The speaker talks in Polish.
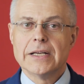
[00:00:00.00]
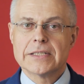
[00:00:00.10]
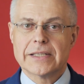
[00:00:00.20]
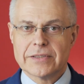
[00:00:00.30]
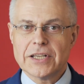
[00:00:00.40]

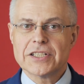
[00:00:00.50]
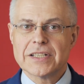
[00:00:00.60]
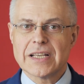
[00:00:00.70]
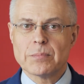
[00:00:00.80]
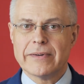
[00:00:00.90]
Serdecznie
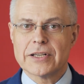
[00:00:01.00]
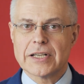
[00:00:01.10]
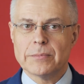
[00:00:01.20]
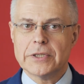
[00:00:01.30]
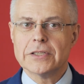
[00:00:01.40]

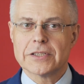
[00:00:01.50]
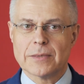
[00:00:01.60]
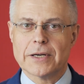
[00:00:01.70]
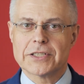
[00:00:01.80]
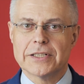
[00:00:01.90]
zapraszam i do
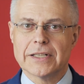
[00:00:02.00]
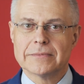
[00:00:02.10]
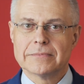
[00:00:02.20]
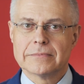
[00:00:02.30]
zobaczenia.